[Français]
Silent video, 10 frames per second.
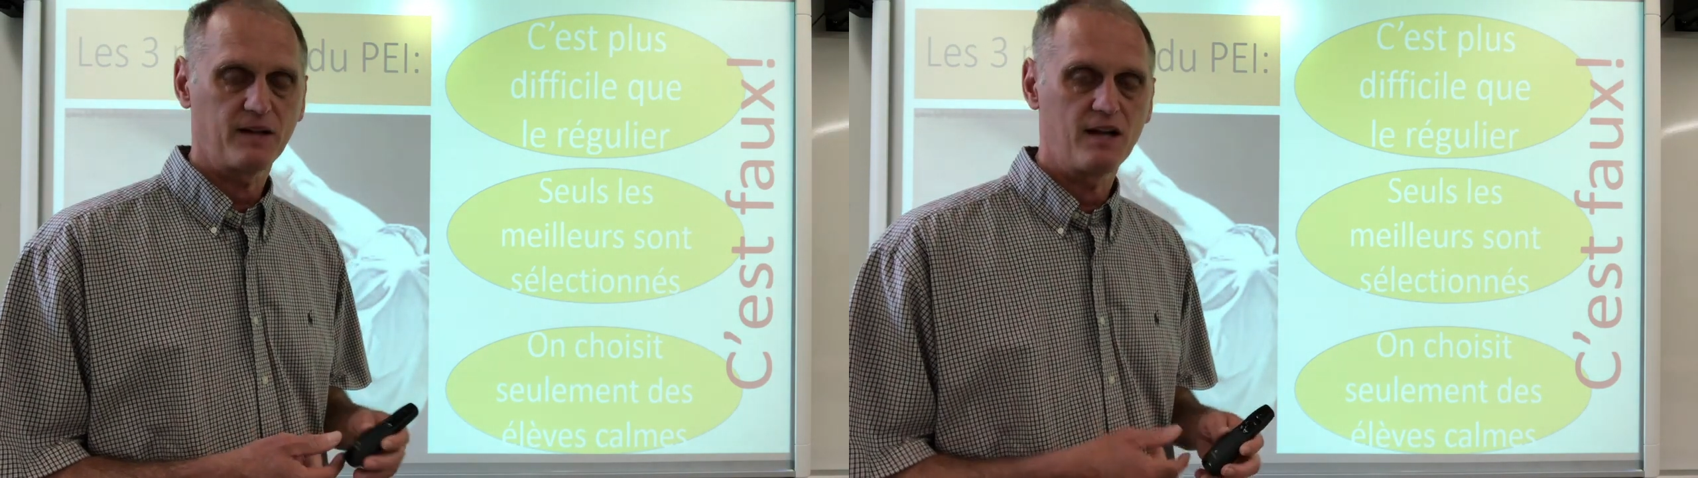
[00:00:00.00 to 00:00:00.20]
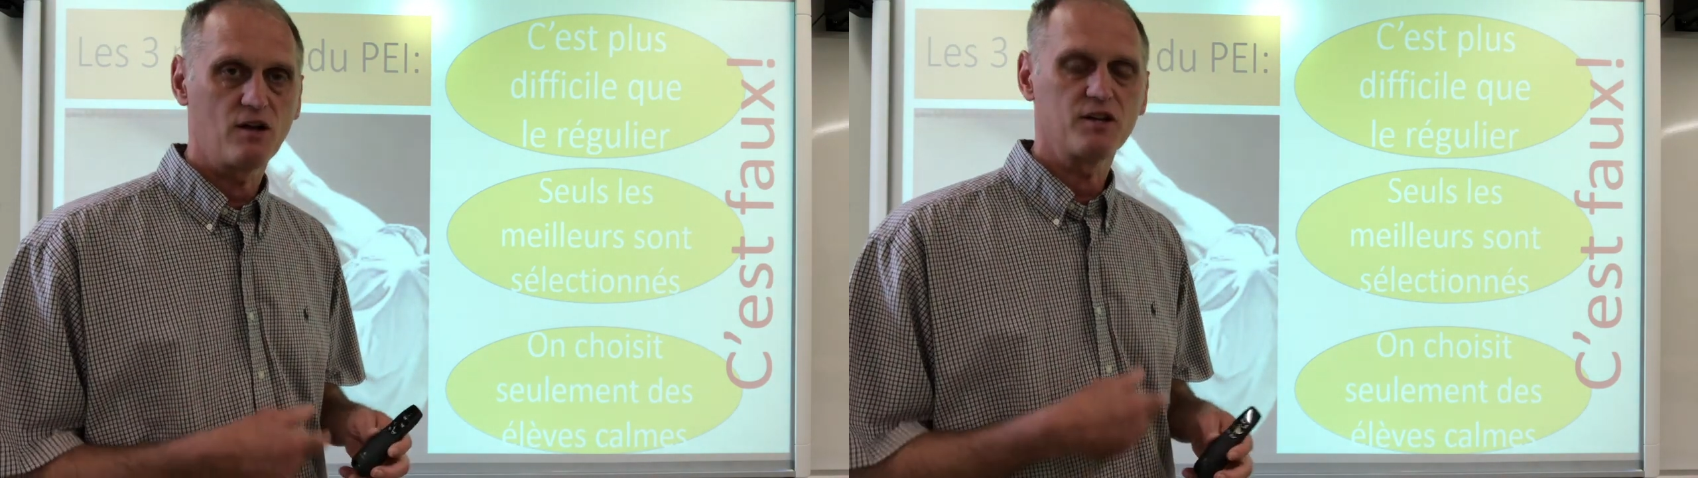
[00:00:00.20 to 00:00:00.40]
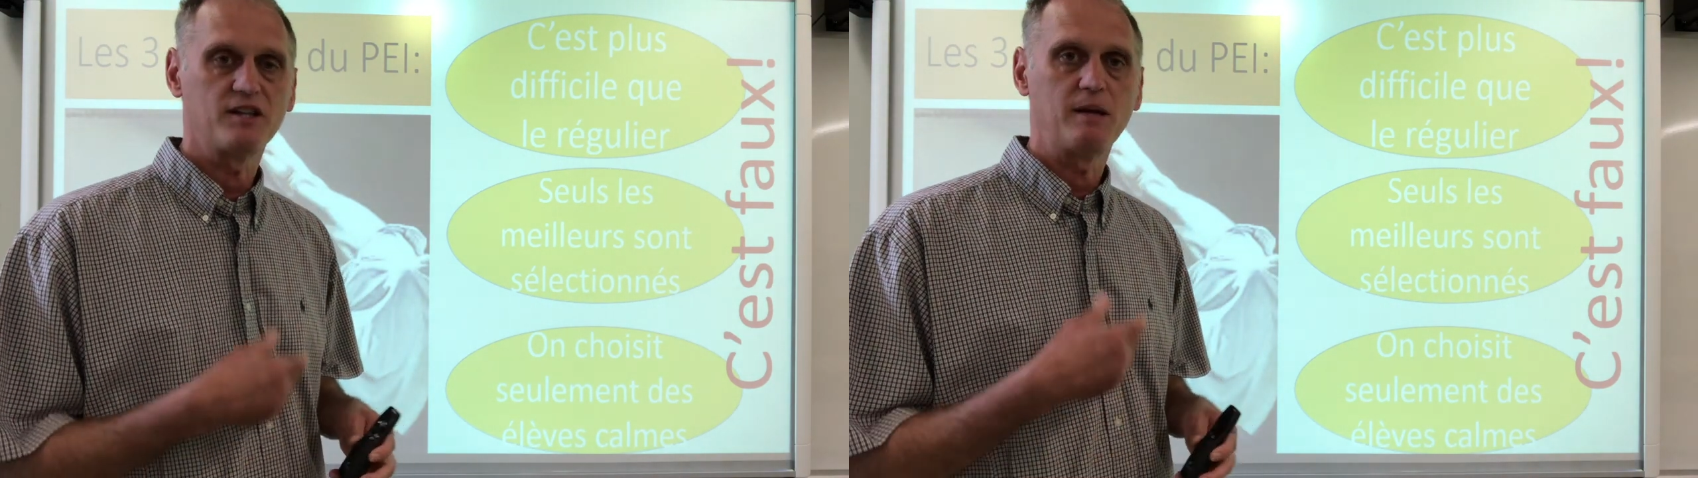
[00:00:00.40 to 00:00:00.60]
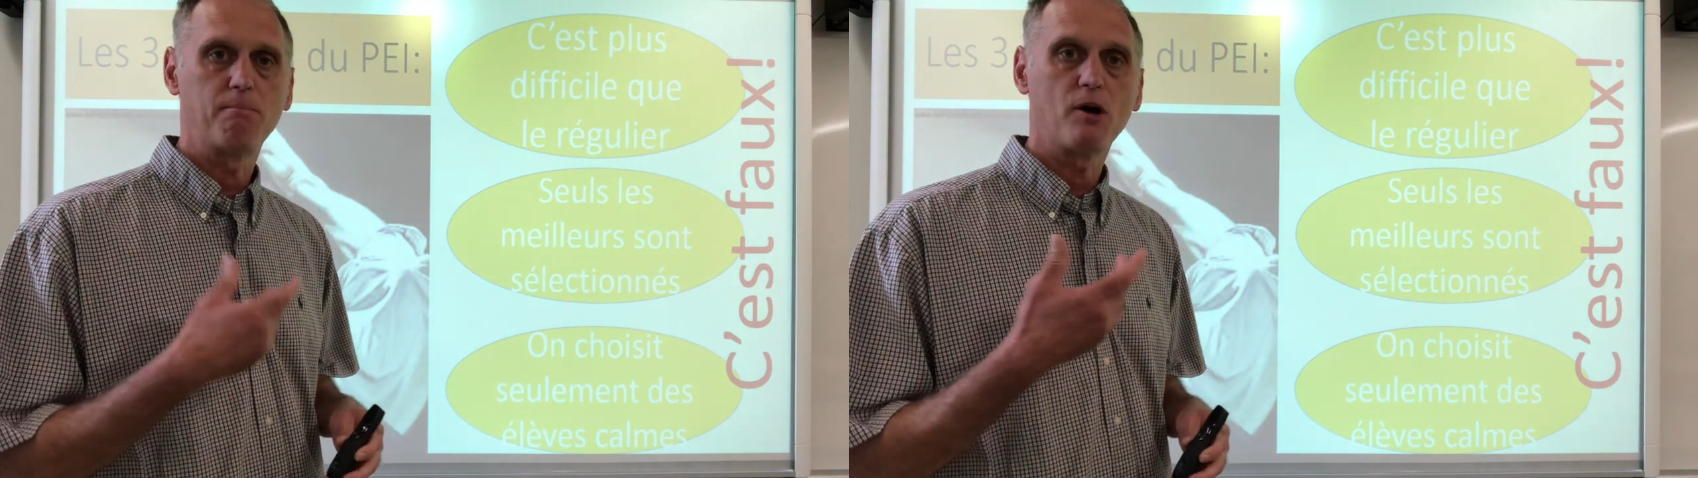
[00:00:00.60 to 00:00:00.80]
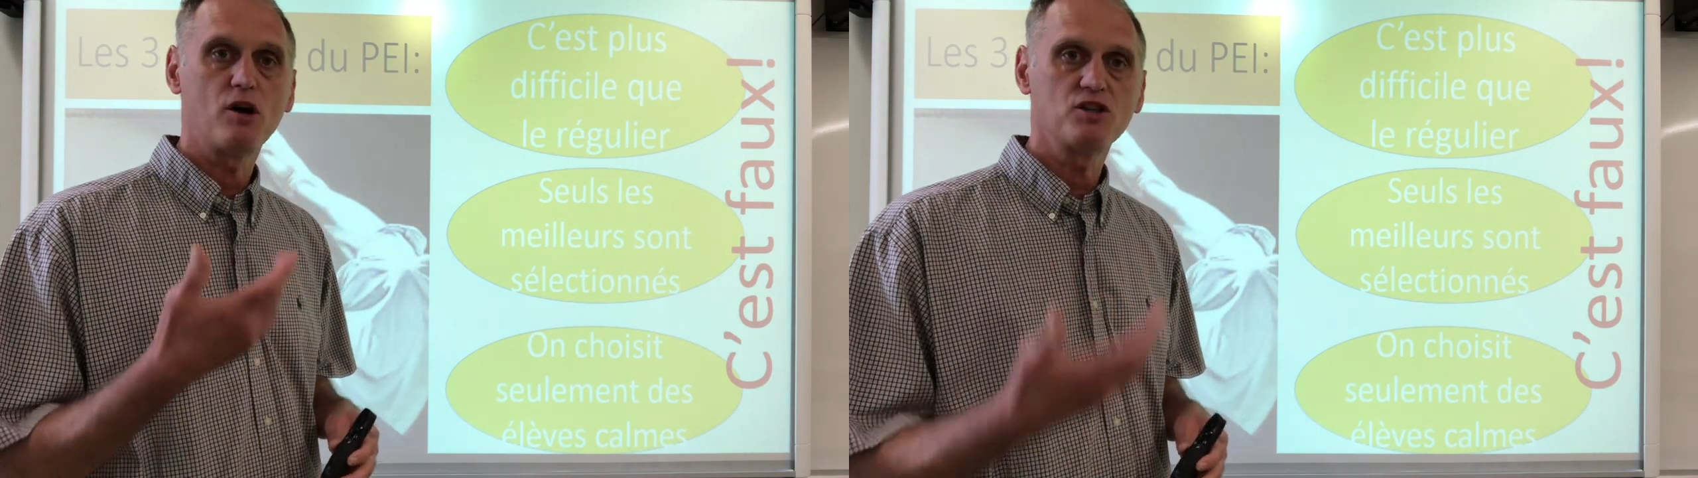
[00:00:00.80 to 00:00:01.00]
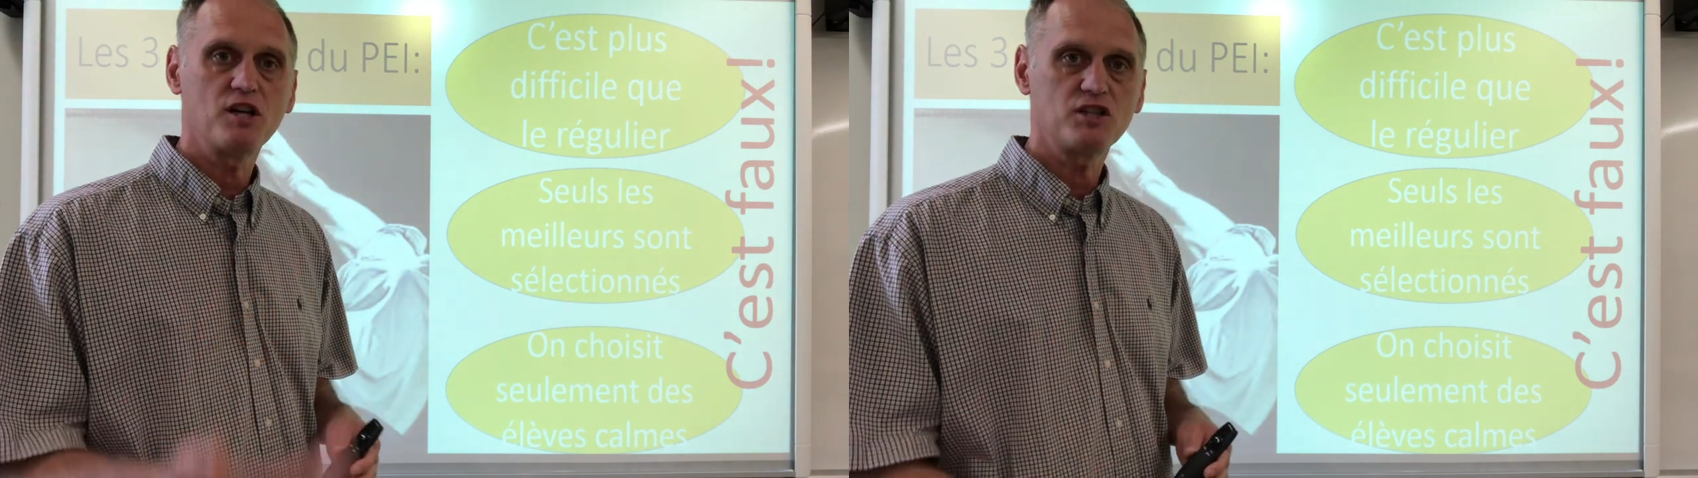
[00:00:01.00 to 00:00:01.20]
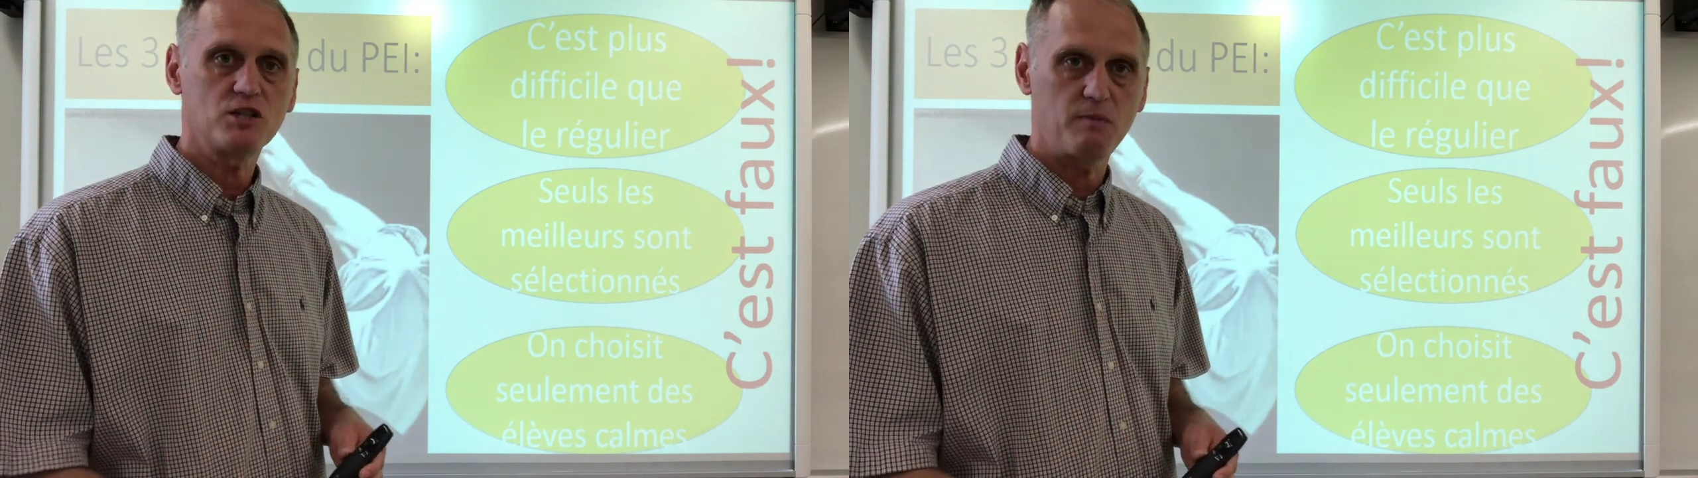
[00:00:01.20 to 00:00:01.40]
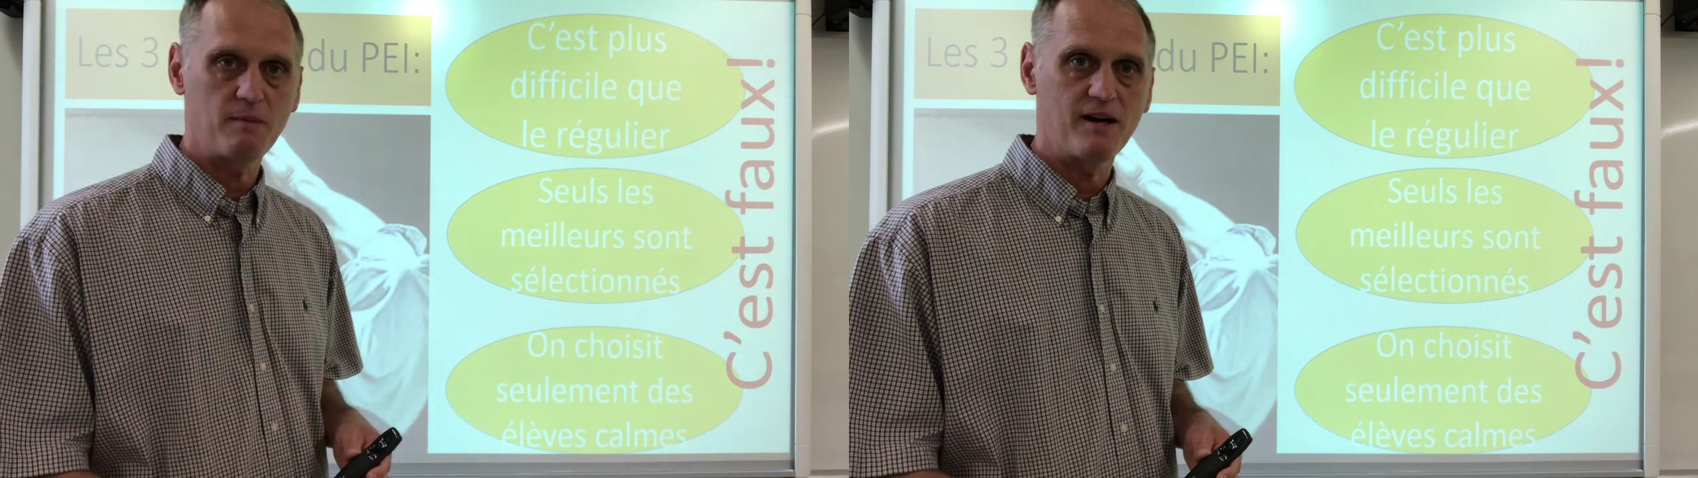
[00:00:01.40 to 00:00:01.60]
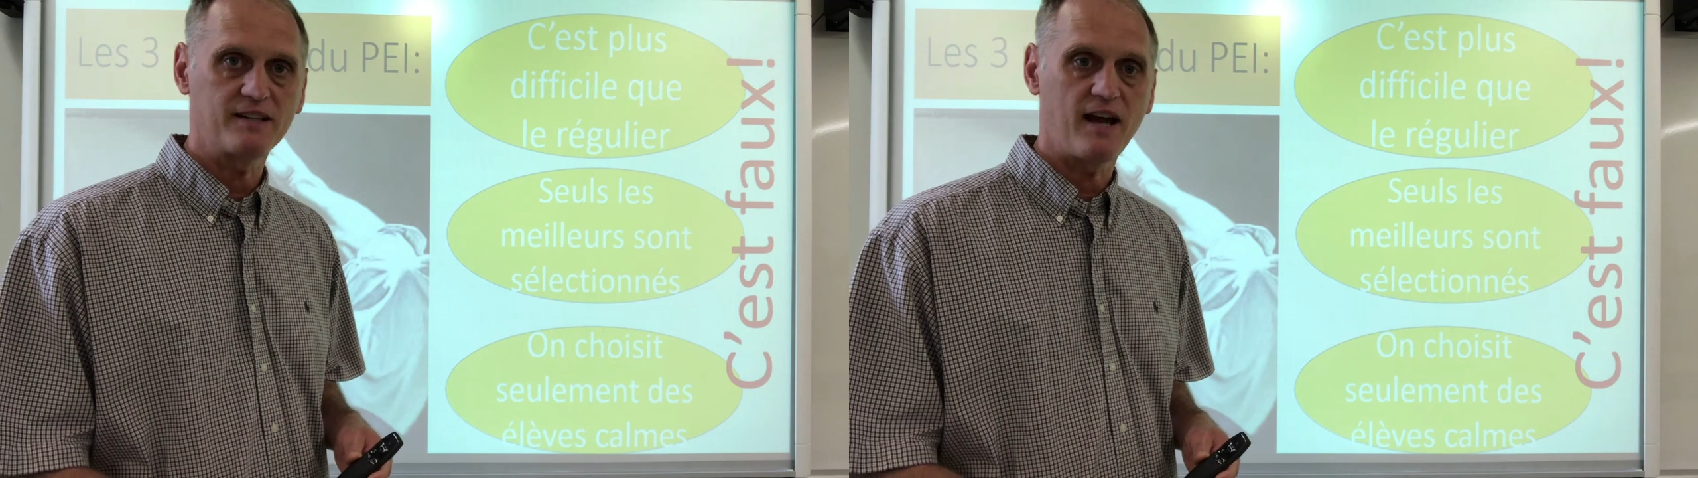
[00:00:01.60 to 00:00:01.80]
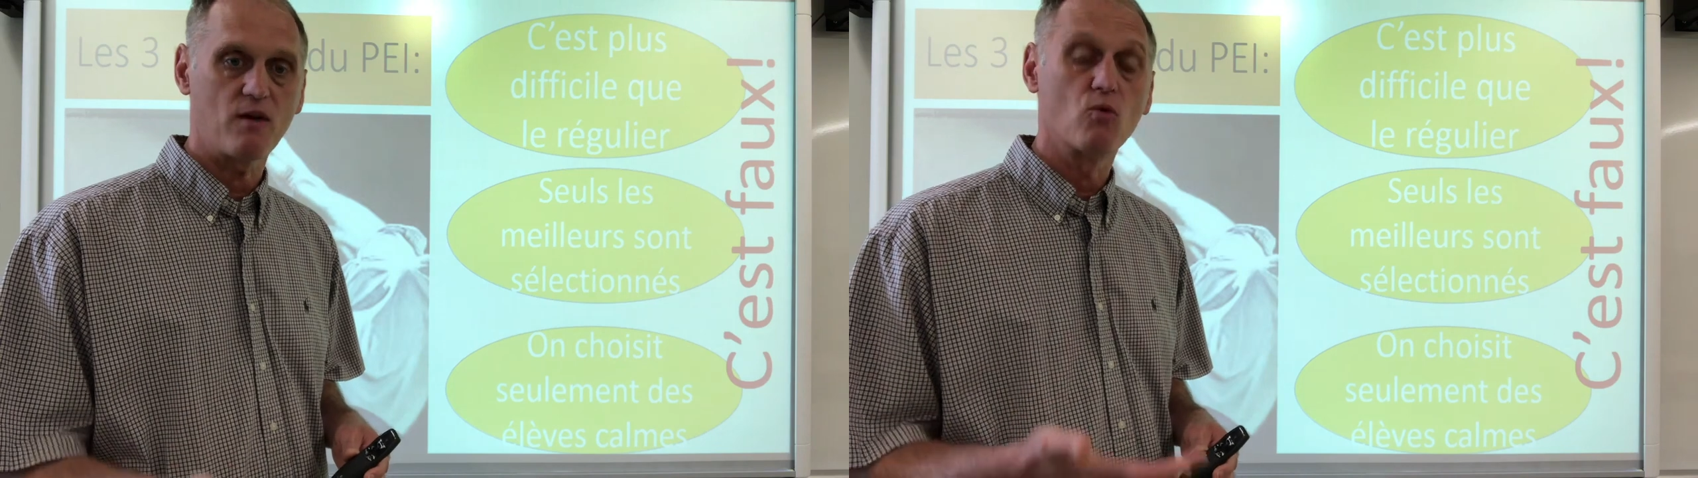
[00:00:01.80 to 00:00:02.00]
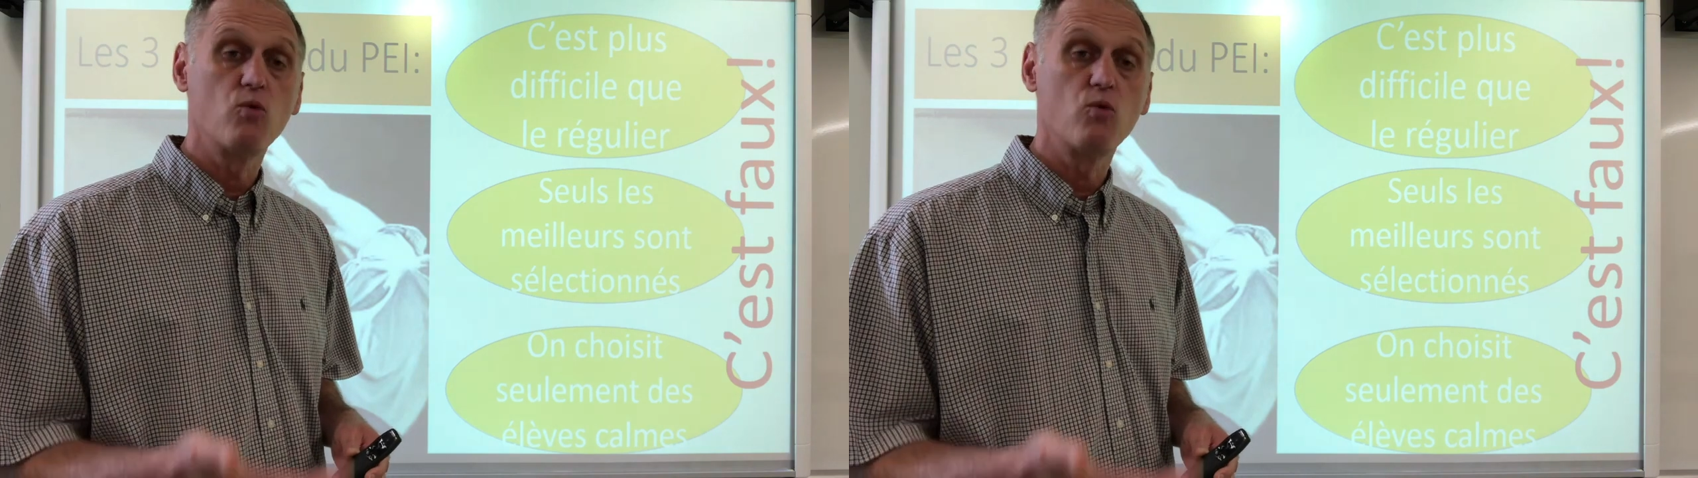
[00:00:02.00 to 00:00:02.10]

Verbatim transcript: Alors, il y a des projets supplémentaires.